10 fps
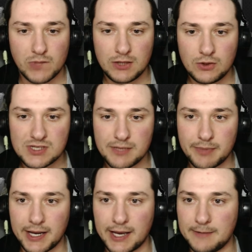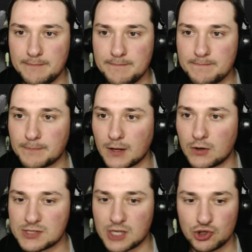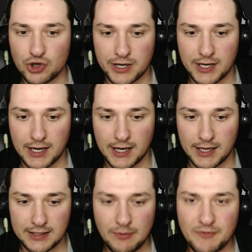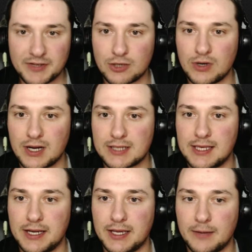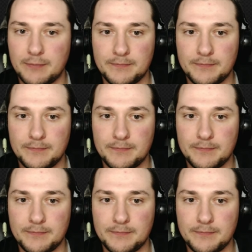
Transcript: Non saprei cosa ricercare. Andiamo avanti con l'artiglieria.